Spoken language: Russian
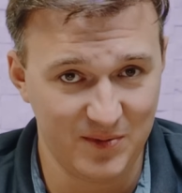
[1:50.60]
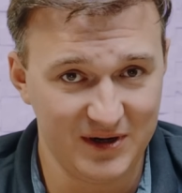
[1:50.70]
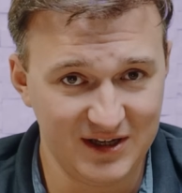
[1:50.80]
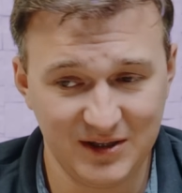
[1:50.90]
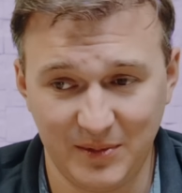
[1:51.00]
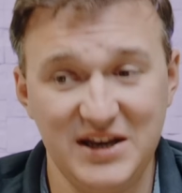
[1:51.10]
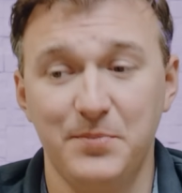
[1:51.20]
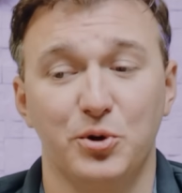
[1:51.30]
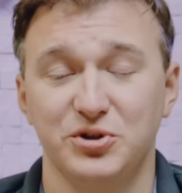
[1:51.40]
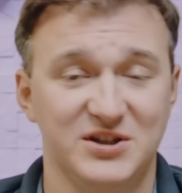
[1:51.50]
и понятным, а не
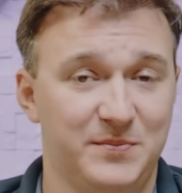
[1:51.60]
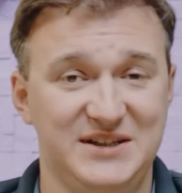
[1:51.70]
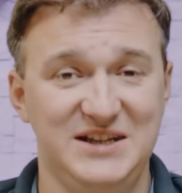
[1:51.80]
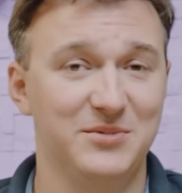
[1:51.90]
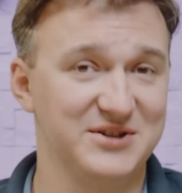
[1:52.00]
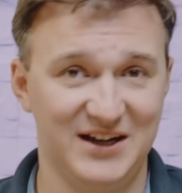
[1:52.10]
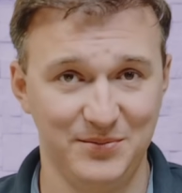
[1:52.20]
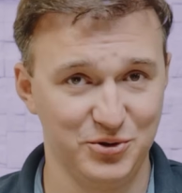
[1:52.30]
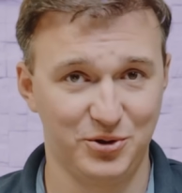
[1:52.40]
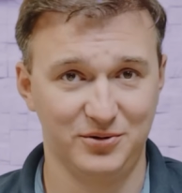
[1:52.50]
просто спасибо за
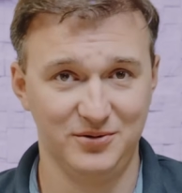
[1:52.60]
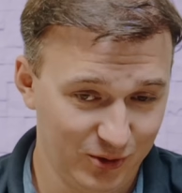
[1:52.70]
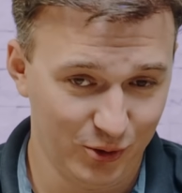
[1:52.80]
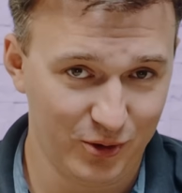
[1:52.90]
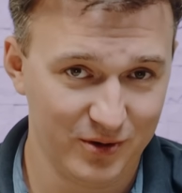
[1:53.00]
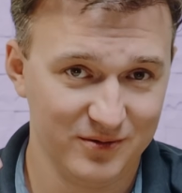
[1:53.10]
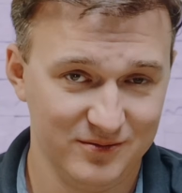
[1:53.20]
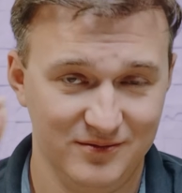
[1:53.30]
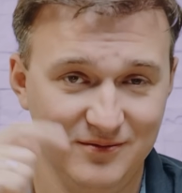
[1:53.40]
обзор, то,